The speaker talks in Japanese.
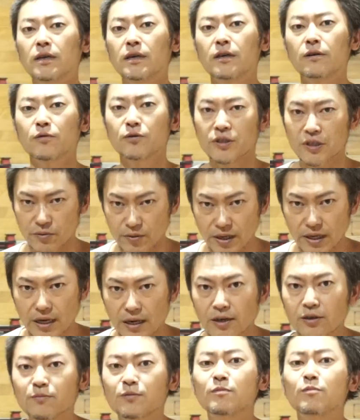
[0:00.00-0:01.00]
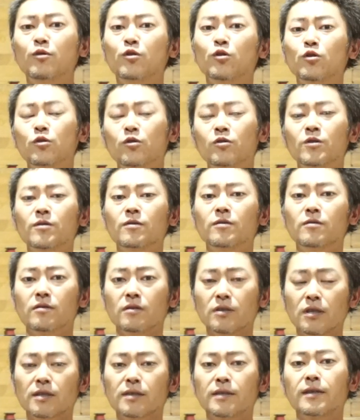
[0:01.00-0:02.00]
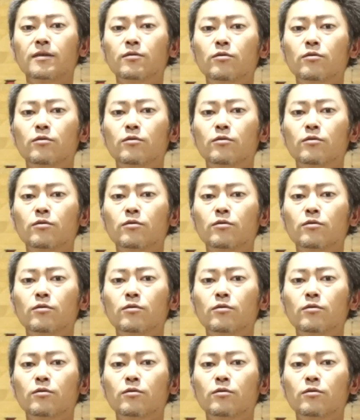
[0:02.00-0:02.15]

えー、こんにちは。アルブルも公教室の辻です。